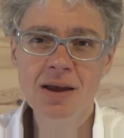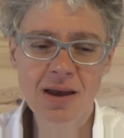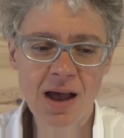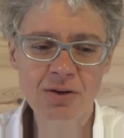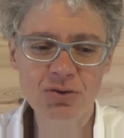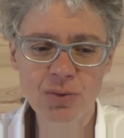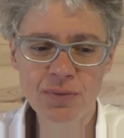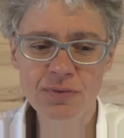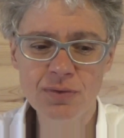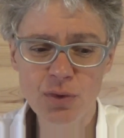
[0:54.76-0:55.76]
car je
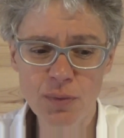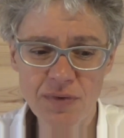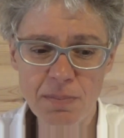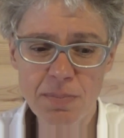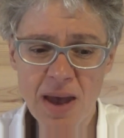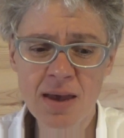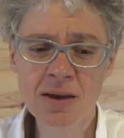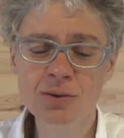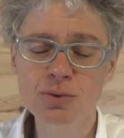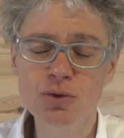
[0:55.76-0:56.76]
te fais
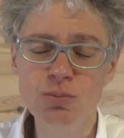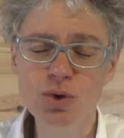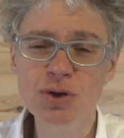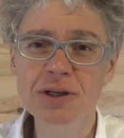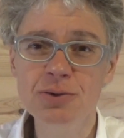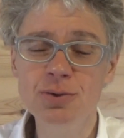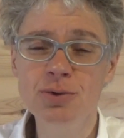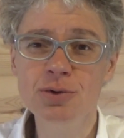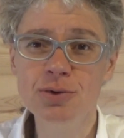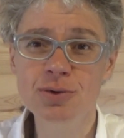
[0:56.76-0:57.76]
père d'une
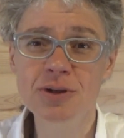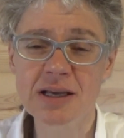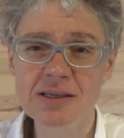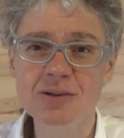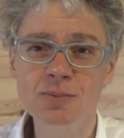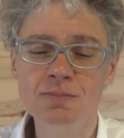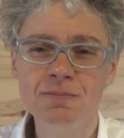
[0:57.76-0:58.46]
multitude de nations.